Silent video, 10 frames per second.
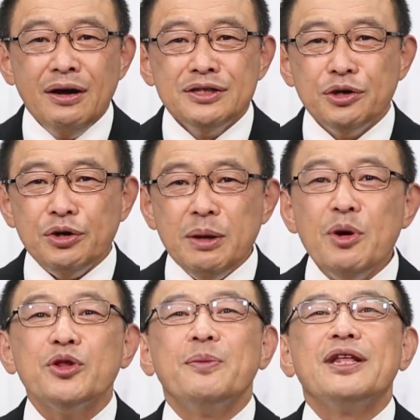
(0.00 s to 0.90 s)
そこに
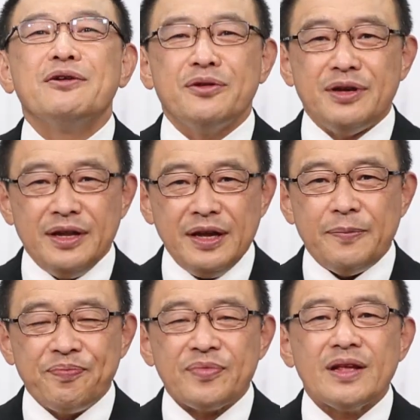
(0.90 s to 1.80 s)
目を留めていくとき
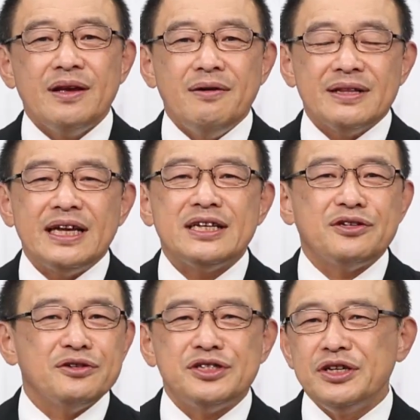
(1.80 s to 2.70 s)
に私た
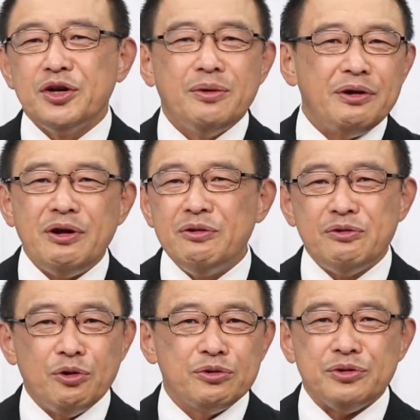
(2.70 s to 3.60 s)
ちの信仰は揺れ
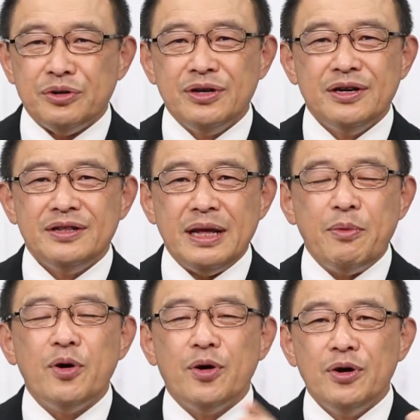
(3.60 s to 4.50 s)
動くで
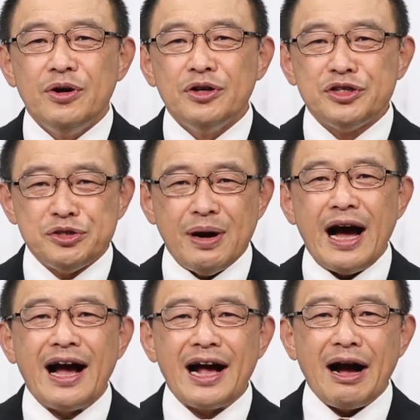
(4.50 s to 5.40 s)
も主
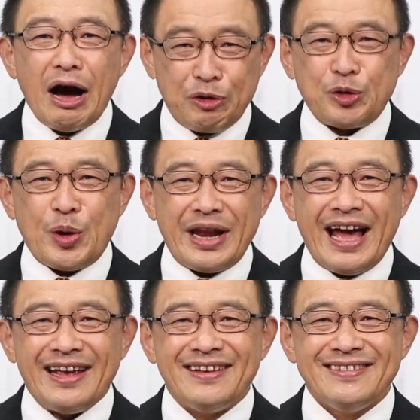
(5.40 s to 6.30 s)
は変わることが
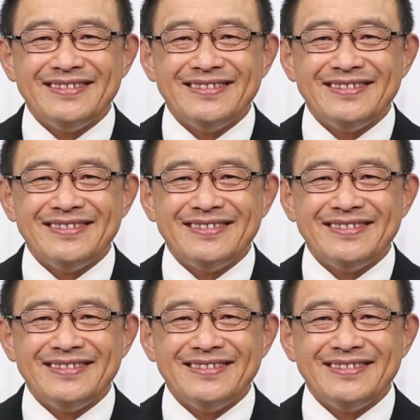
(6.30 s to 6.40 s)
ない